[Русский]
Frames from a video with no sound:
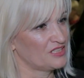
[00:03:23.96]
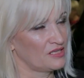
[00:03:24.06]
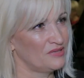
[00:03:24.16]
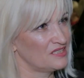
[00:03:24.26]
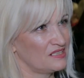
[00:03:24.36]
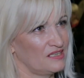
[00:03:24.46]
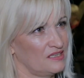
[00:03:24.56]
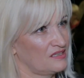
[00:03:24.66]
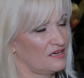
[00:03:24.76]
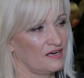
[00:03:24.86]
потребителя –
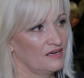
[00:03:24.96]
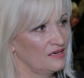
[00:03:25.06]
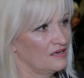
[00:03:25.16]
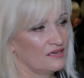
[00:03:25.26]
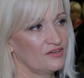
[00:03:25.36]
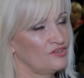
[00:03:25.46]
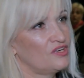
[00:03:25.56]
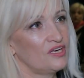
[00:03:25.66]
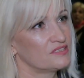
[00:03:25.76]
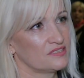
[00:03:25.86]
это э,
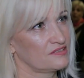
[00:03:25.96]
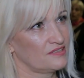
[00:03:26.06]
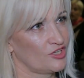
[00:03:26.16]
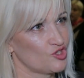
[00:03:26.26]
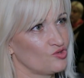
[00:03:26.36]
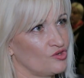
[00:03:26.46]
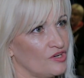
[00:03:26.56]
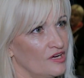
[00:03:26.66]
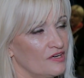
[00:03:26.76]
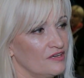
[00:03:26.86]
не есть хорошо.